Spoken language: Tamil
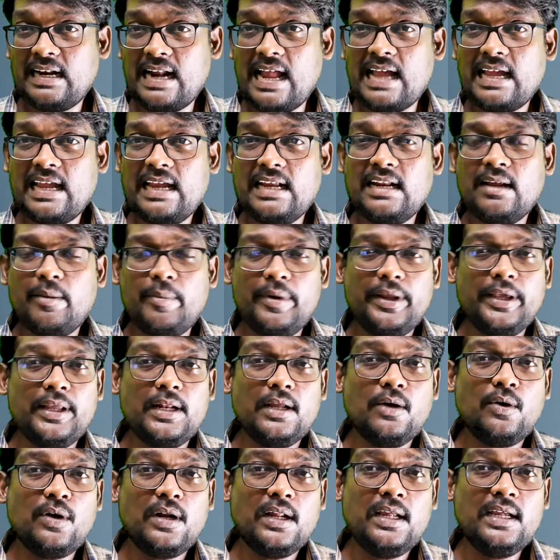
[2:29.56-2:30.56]
ட்ராக்கின்
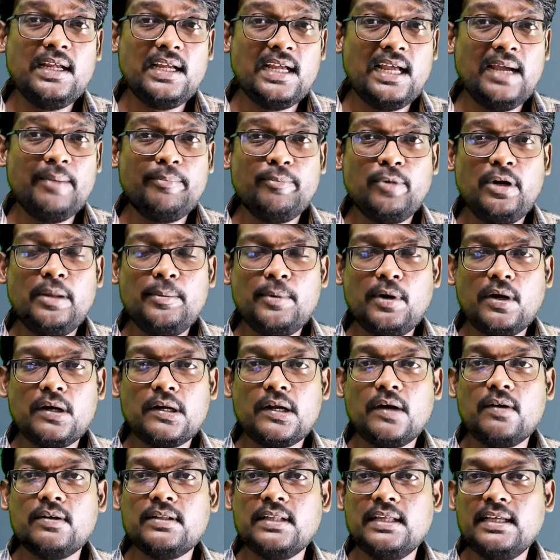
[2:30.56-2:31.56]
அப்படிங்கிற ஒரு ஆப் மூலிமா
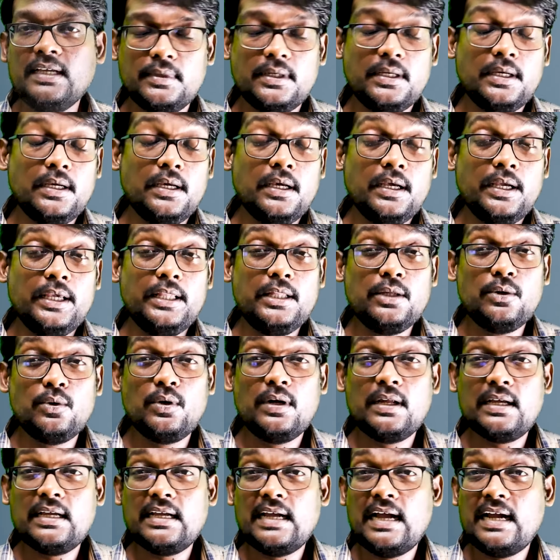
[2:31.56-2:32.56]
ஒர்க் ஆகுது இது
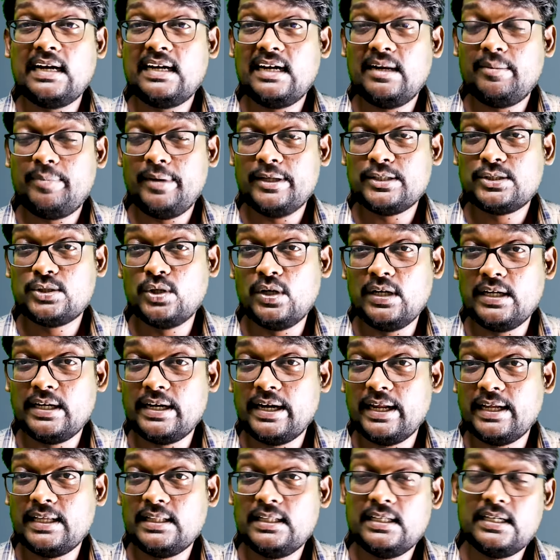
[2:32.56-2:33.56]
உங்களுக்கு ஆண்ட்ராய்ட் ப்ளே ஸ்டோர்லையும்
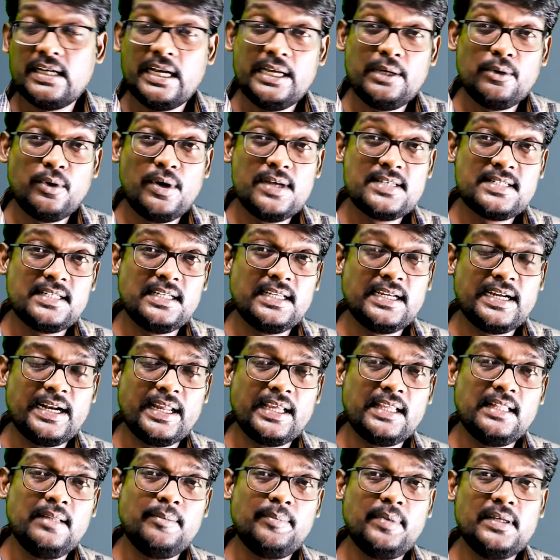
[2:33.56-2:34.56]
கிடைக்குது ஐஓஎஸ்லையும்
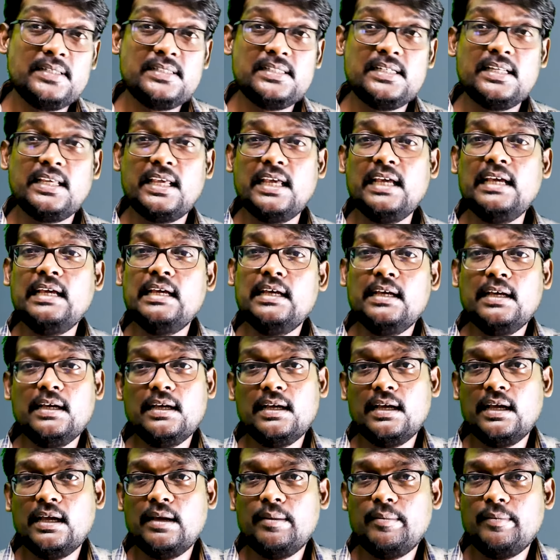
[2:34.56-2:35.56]
கிடைக்குது ப்ளஸ் நீங்கள்
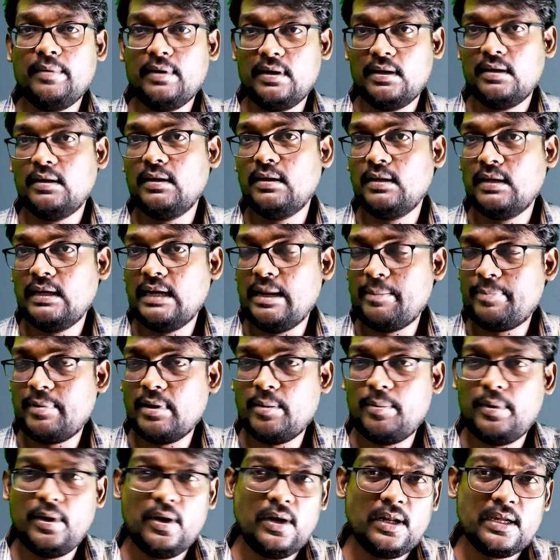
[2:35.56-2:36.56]

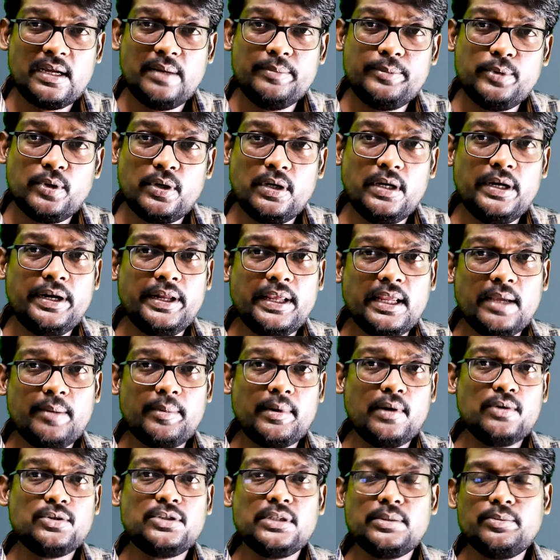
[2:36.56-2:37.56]
லேப்டாப்லேயும் இல்லை கம்ப்யூட்டர்லேயும் நீங்கள்
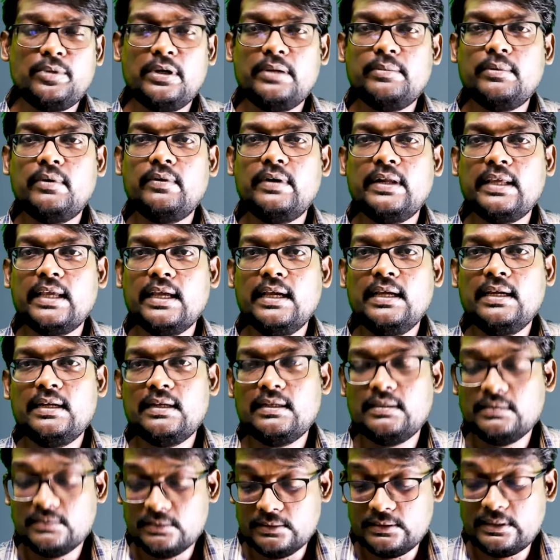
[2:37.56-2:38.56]
ப்ரௌசர் மூலியமாக நீங்கள்
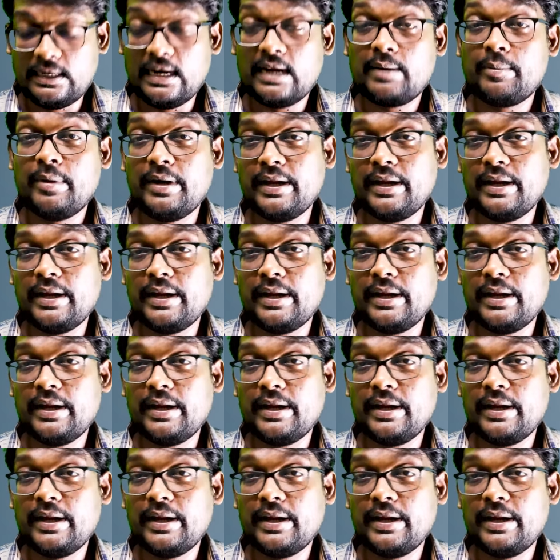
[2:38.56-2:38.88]
இது ட்ராக்